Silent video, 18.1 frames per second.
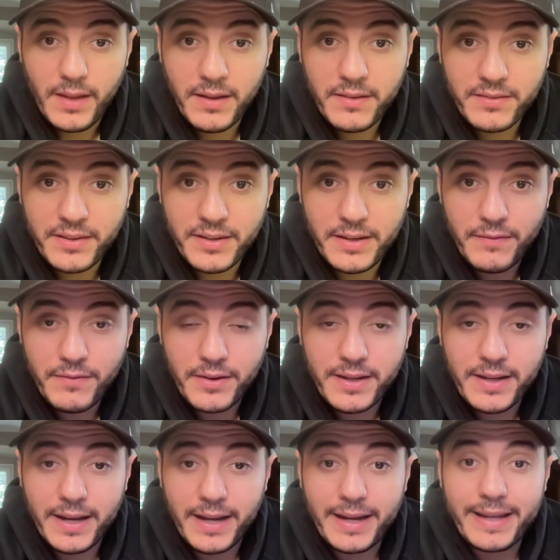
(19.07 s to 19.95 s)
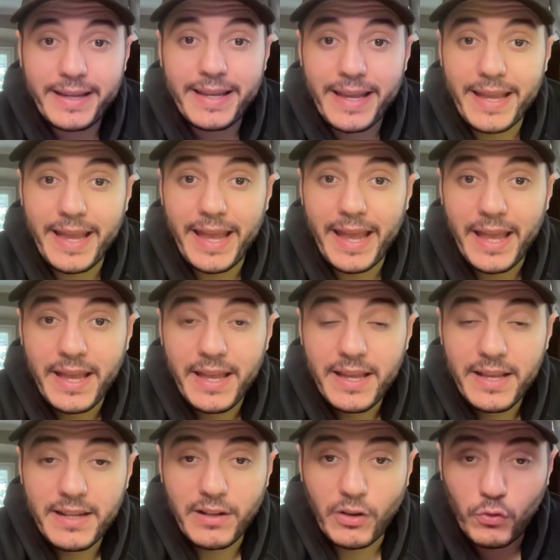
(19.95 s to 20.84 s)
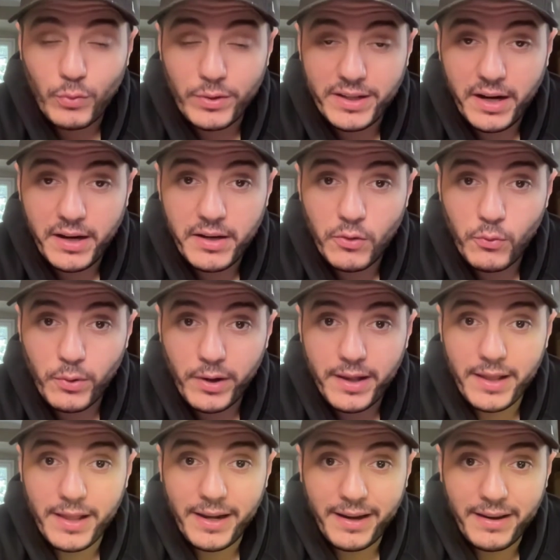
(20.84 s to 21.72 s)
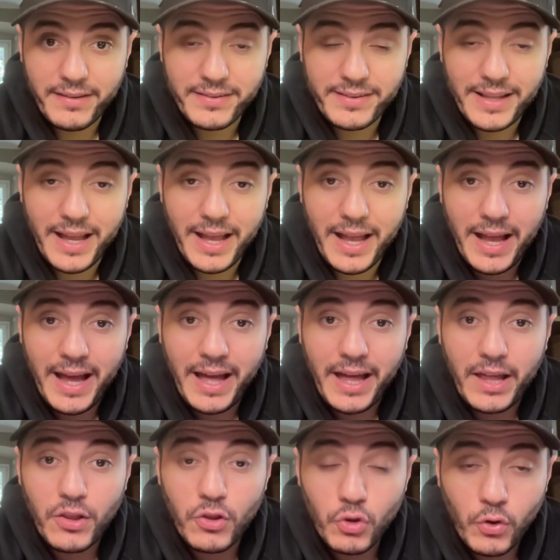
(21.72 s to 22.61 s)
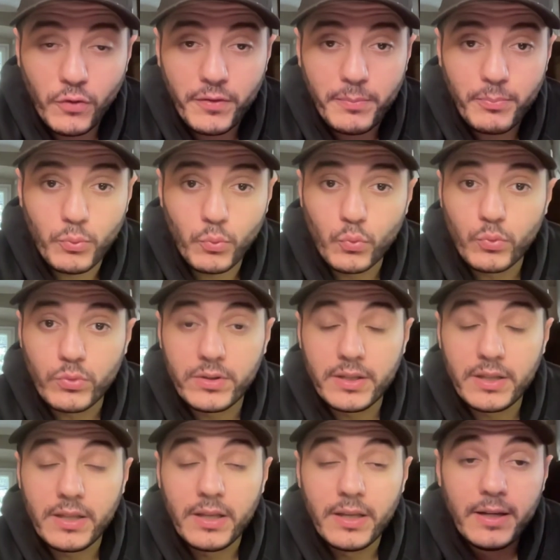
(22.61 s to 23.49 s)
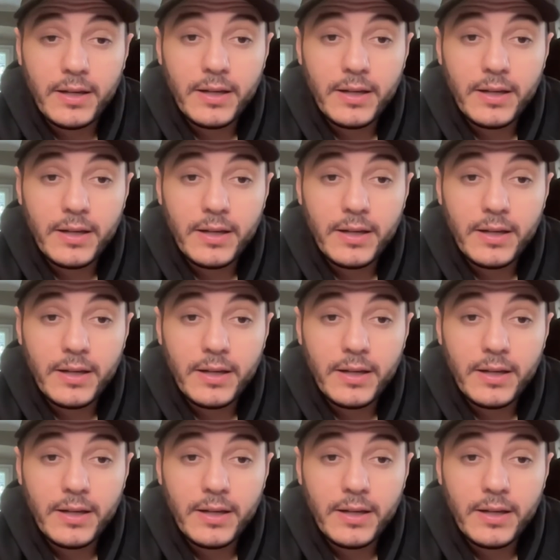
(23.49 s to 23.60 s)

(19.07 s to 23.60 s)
significa che la squadra ligure resta a 9 punti.